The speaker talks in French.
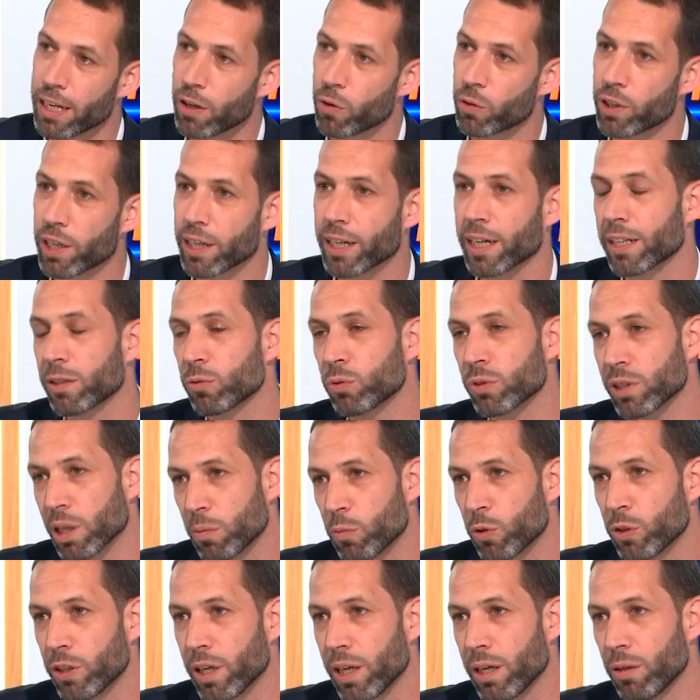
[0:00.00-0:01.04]
on a créé tout
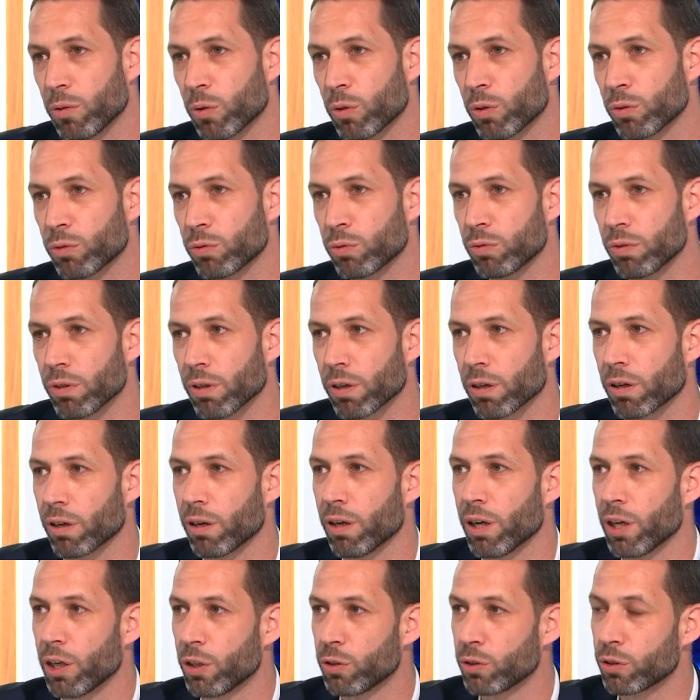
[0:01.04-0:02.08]
un modèle
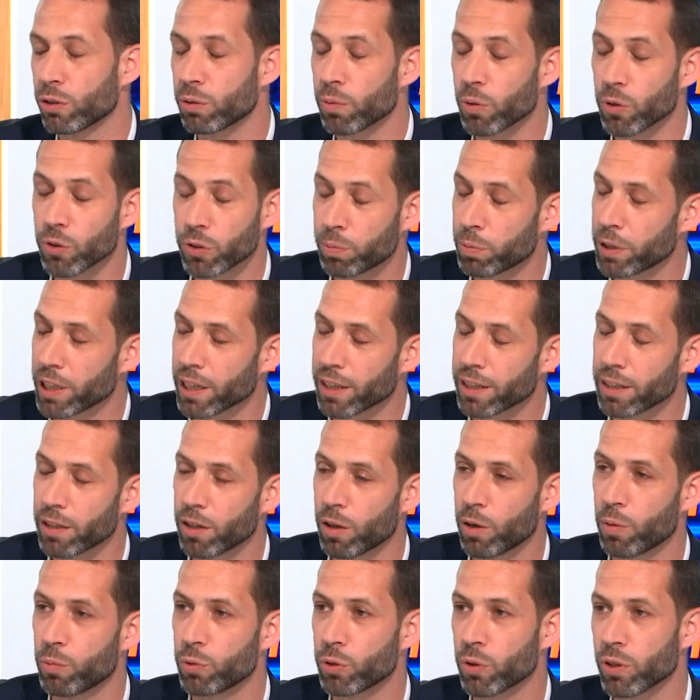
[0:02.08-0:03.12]
autour, justement inspiré
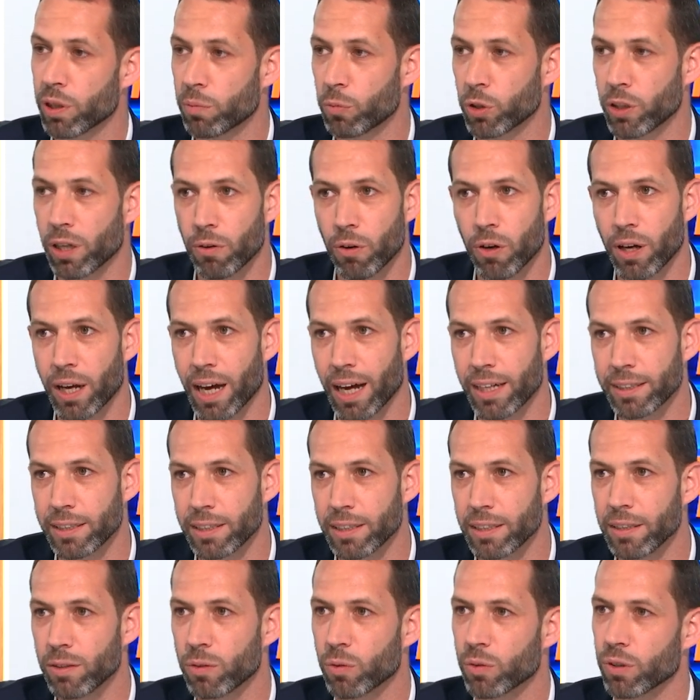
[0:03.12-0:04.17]
plutôt d'un modèle
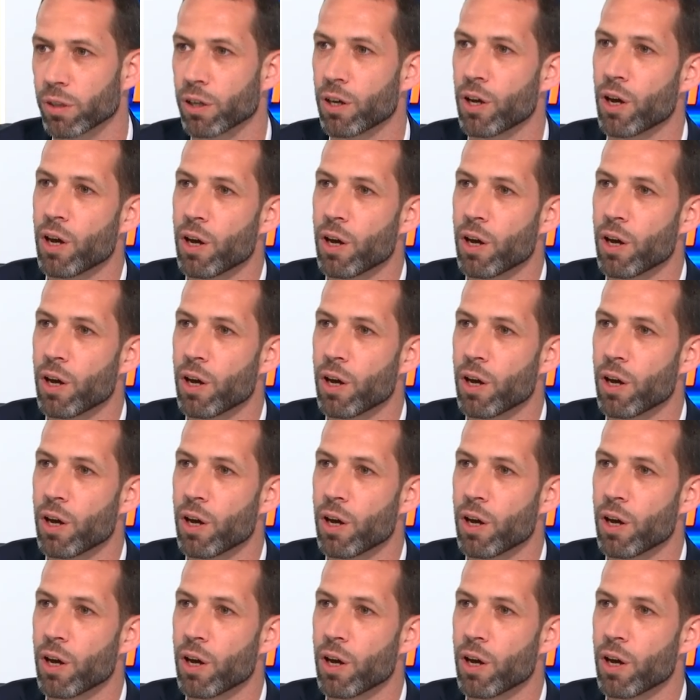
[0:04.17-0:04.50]
holocratique. Donc